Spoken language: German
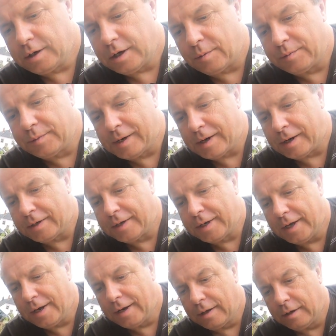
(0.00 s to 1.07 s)
Die haben einen kleinen
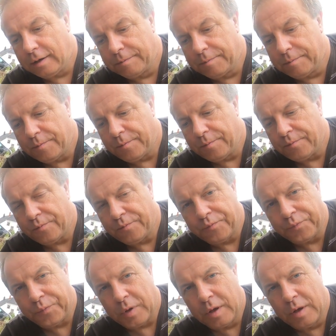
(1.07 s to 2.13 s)
Kegel
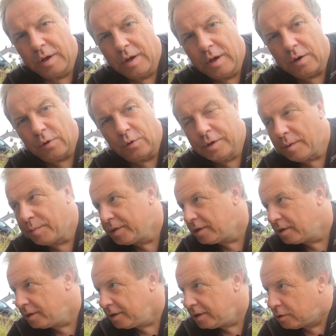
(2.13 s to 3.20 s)
und
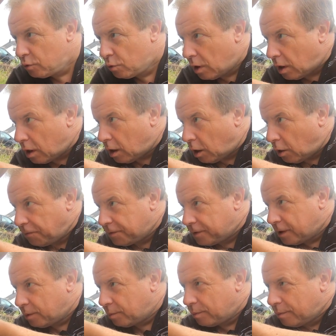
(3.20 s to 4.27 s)
damit die nicht nur auf
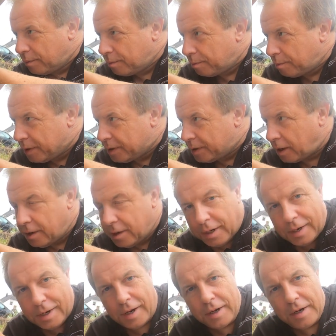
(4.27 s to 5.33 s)
dem Metall
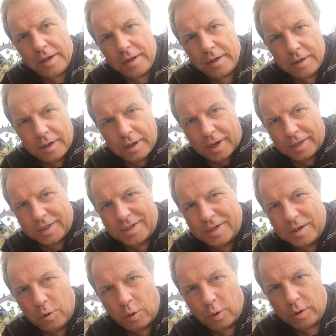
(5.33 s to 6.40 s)
hier entlang
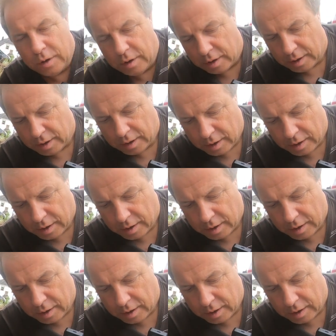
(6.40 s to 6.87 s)
kratzen können,